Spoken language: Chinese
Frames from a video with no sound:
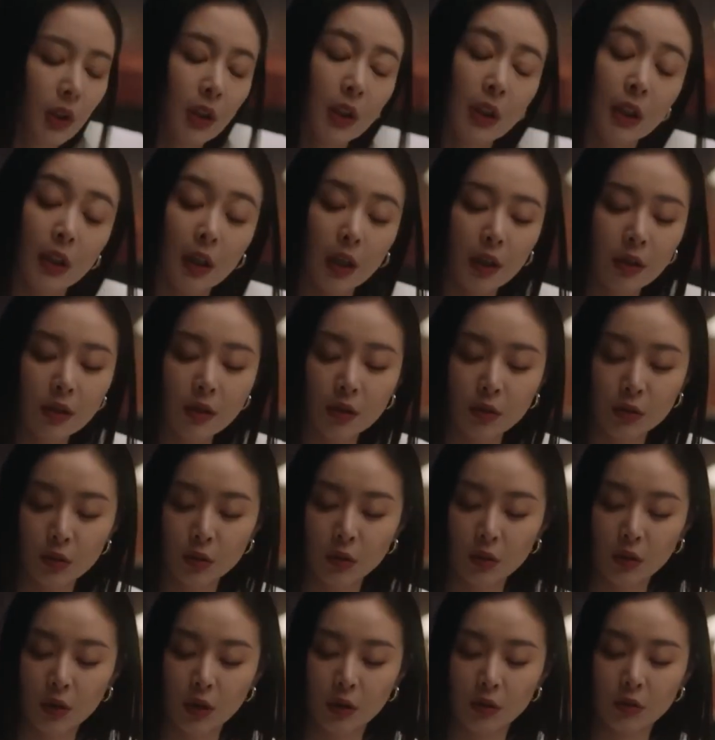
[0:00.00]
你赶紧
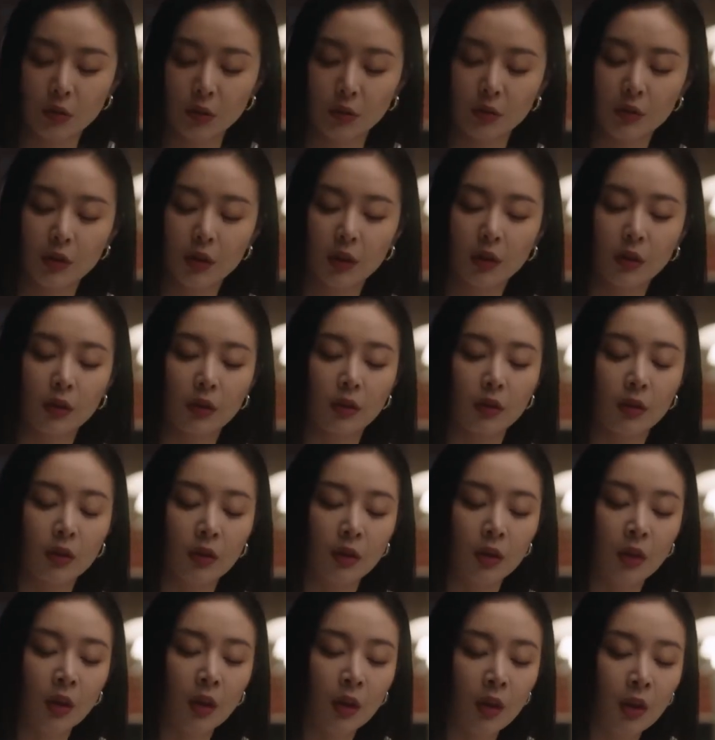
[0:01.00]
去一趟重庆，
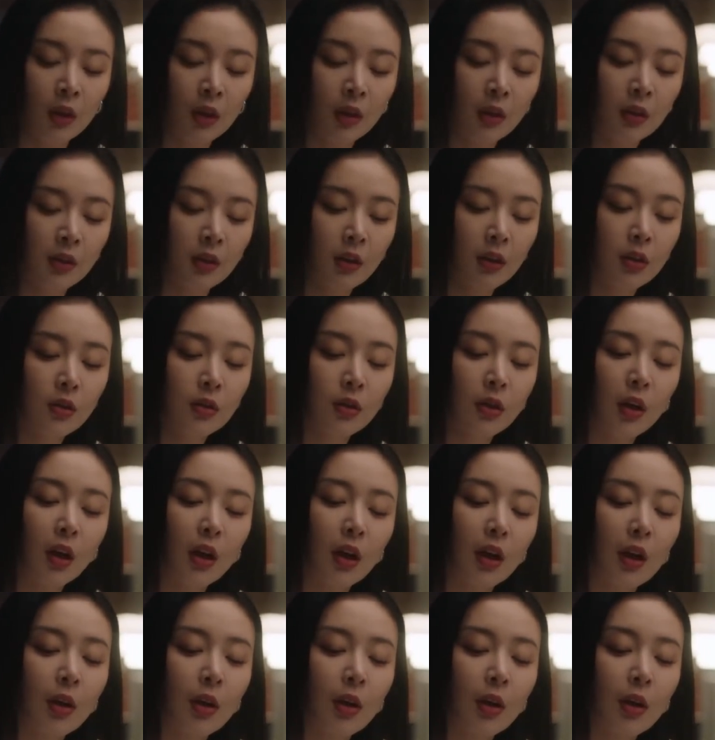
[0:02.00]
接手海